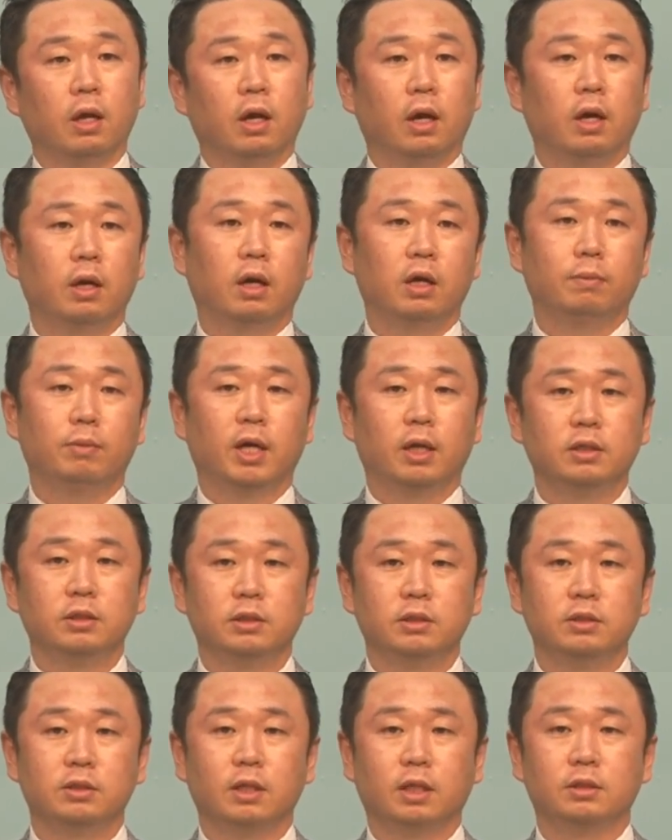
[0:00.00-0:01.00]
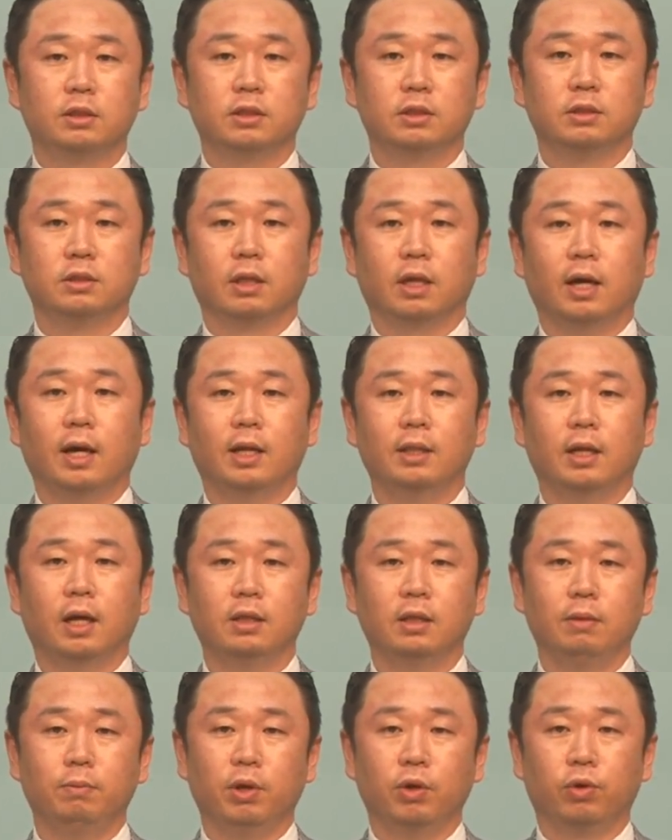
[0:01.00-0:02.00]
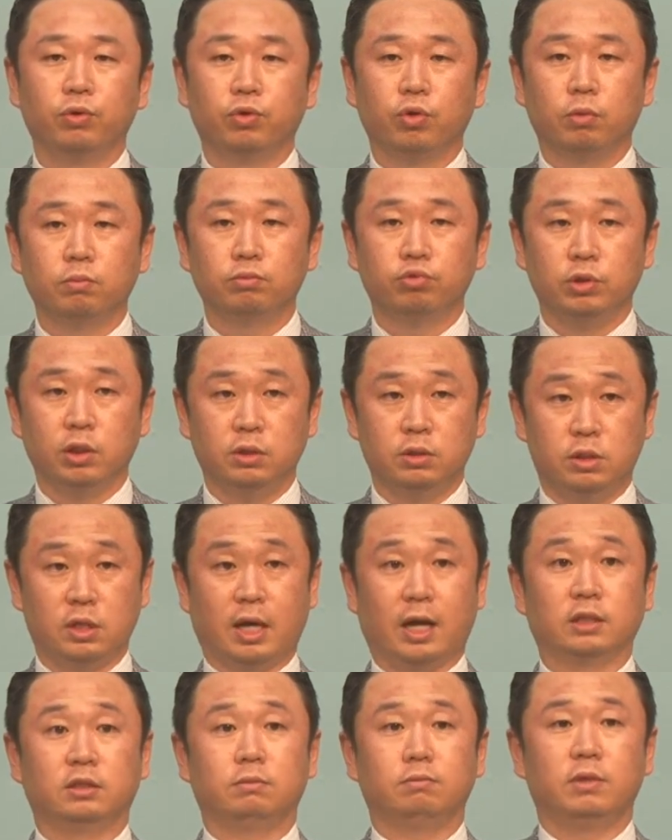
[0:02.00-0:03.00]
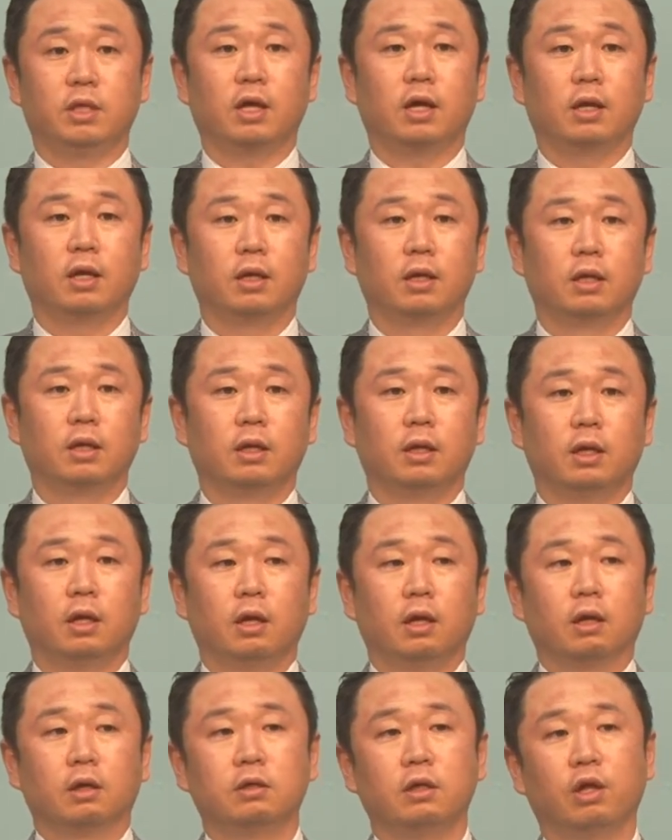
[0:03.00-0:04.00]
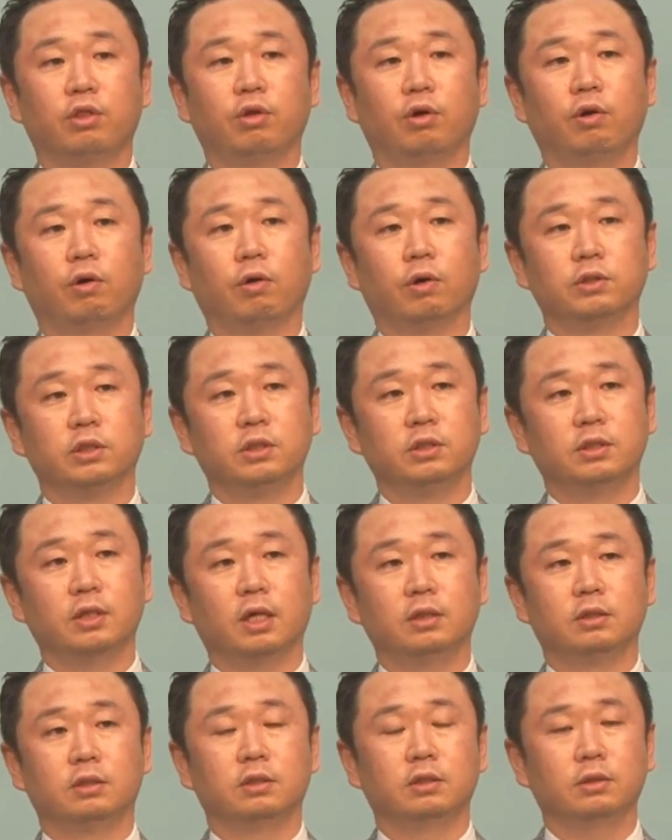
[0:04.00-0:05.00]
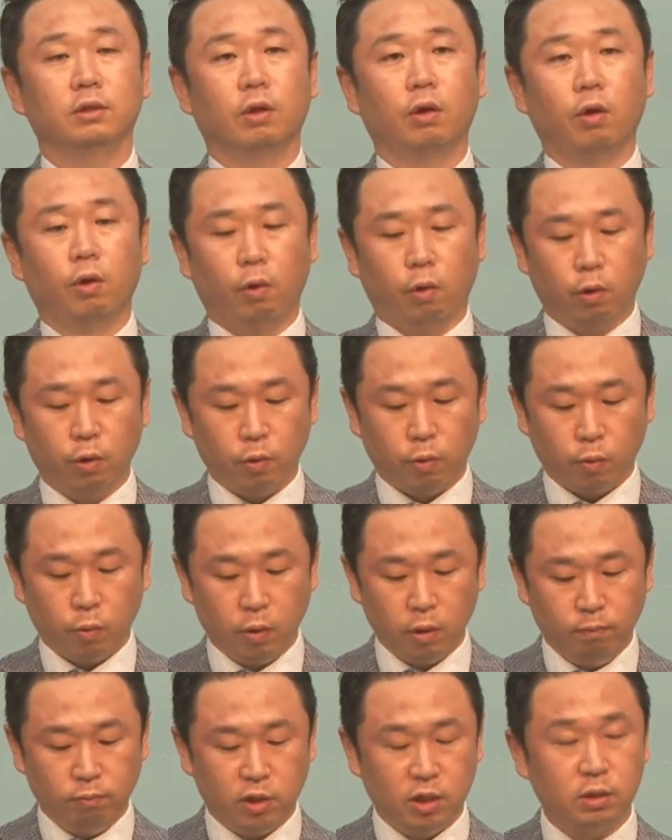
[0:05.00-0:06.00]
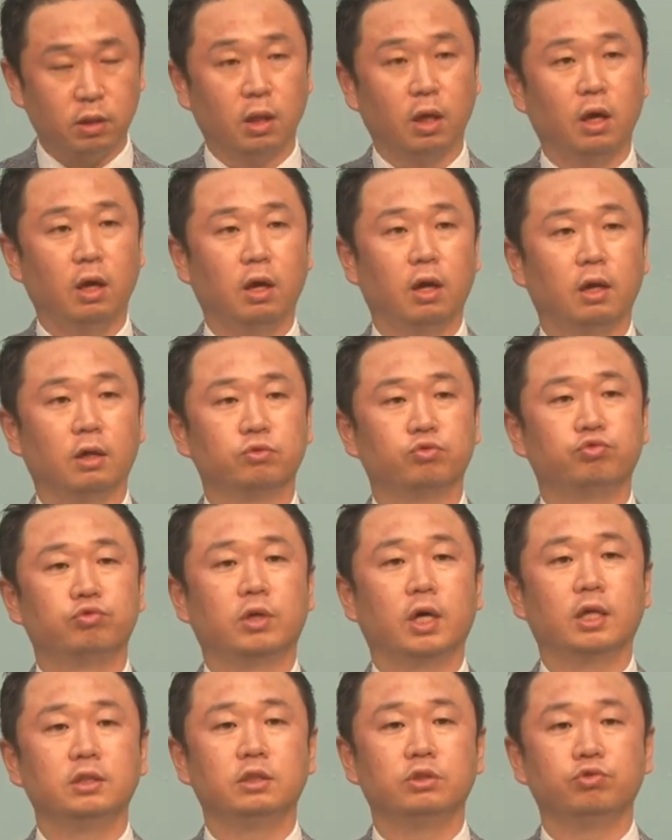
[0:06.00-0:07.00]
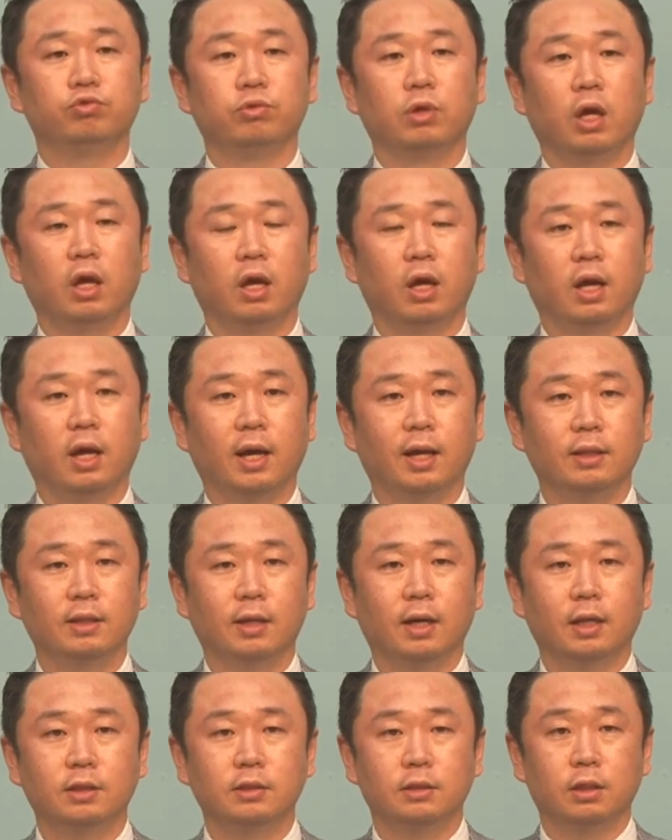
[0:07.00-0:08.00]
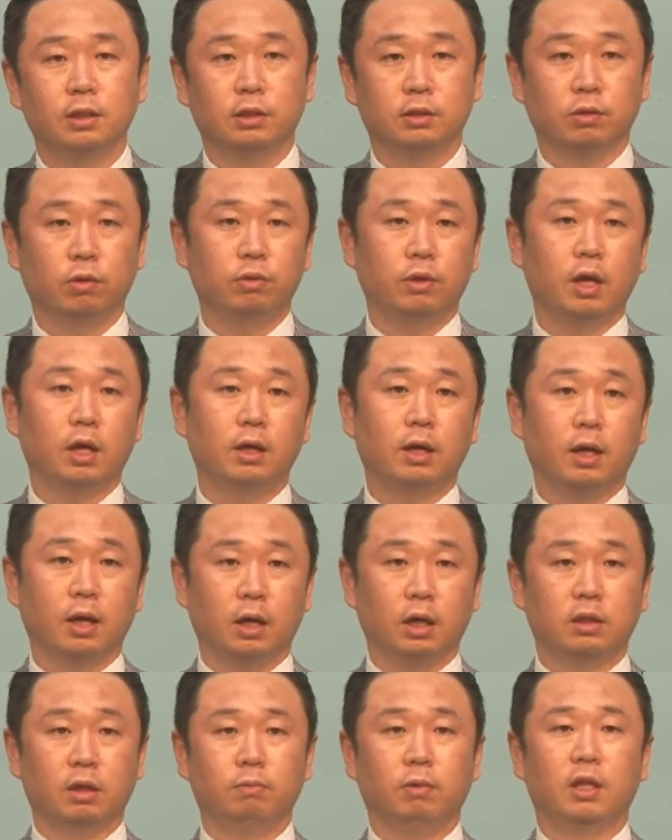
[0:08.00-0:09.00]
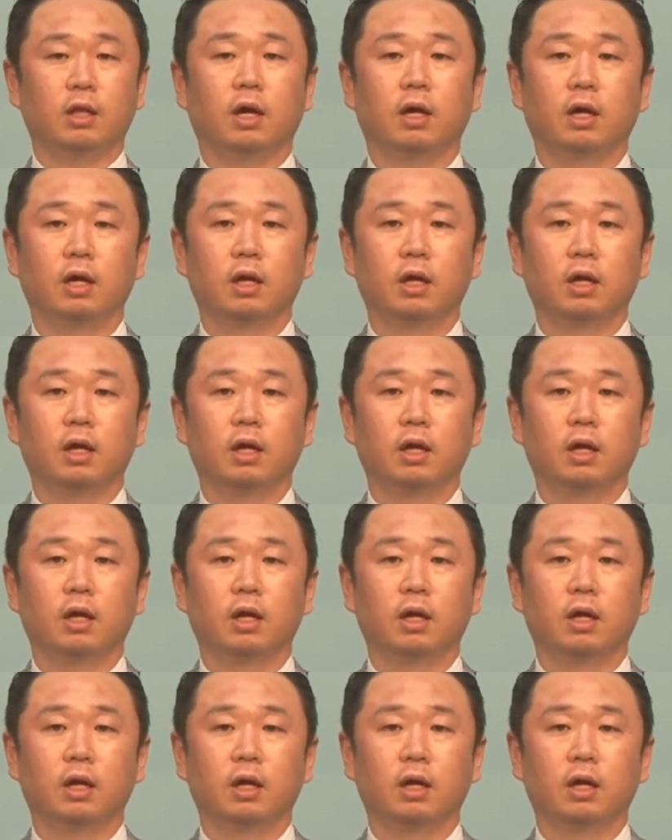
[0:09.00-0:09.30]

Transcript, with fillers: 하나님을 아는 신자들은 하나님이 어떤 분인지 아십니다. 그래서 신자들은 어렵고 힘들 때 두 가지 중에 한 가지를 선택을 하게 됩니다.